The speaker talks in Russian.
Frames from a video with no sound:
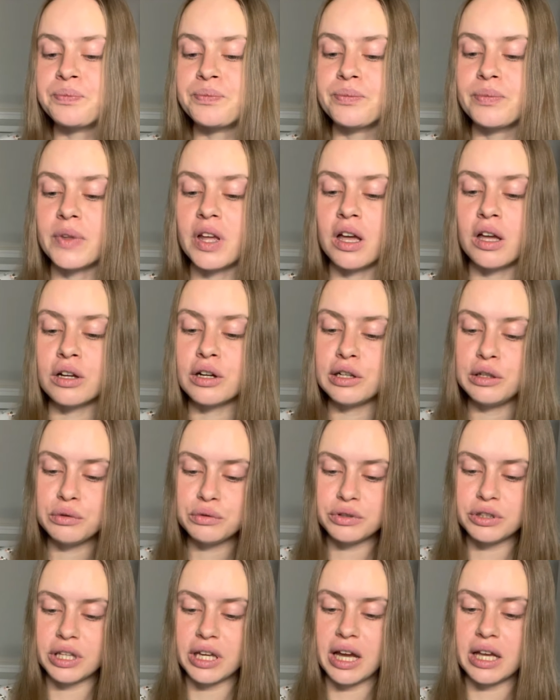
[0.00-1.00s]
Э,
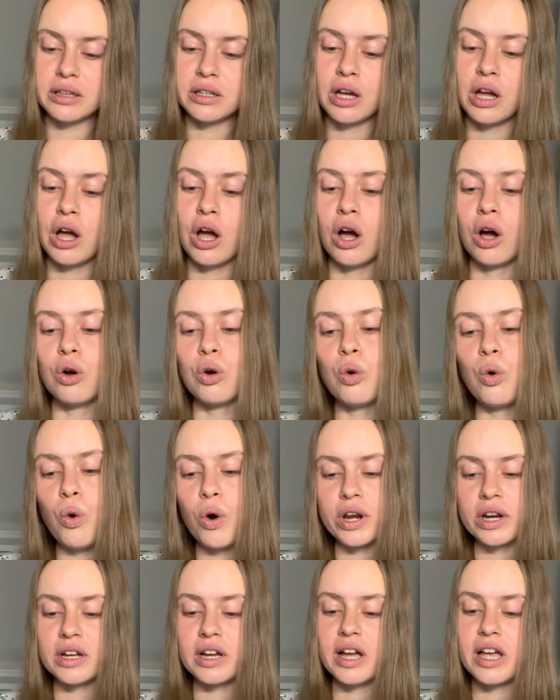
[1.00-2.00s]
глютен,
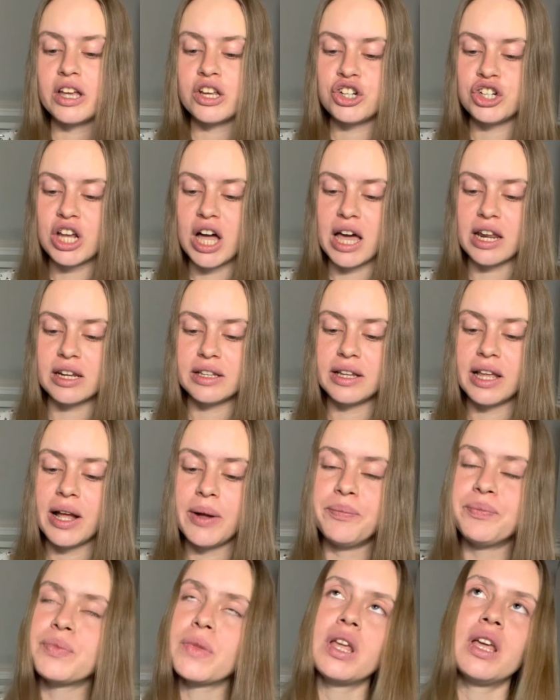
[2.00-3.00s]
горькое,
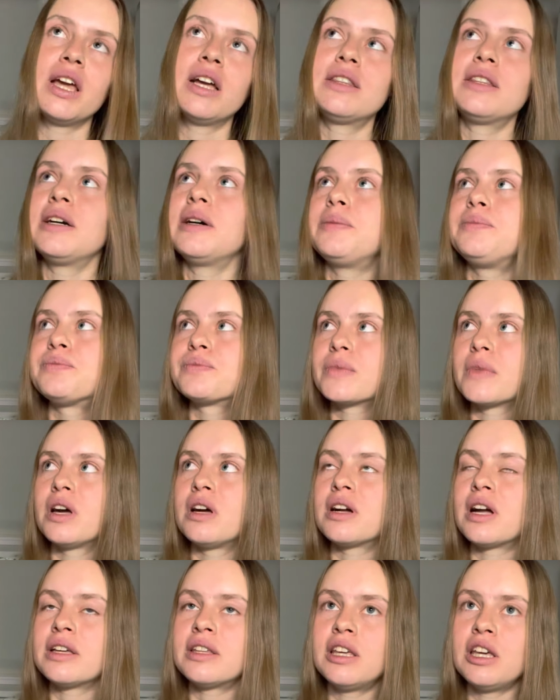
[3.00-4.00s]
жареное. Это э,
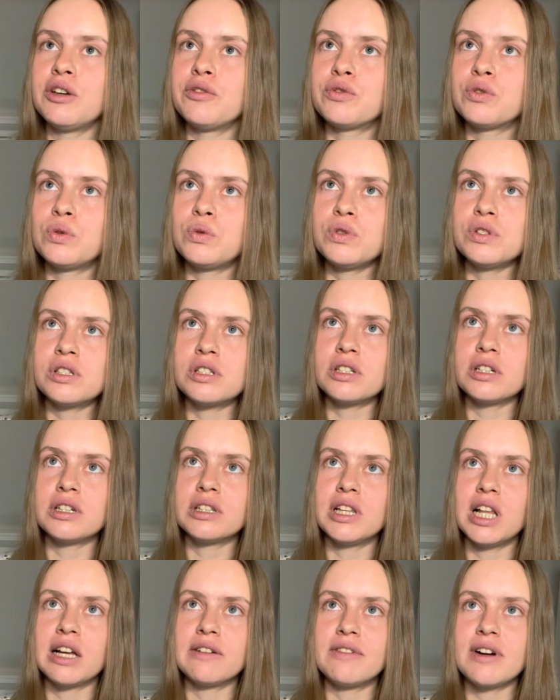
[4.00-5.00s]
какие вкусы
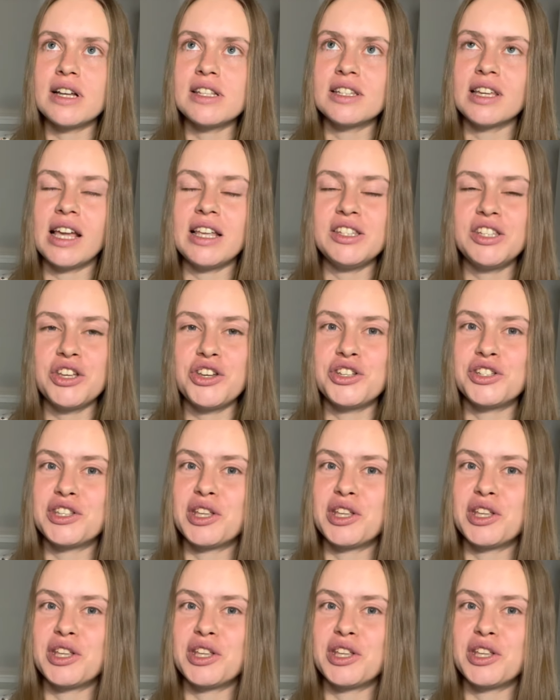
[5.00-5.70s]
для вас генетически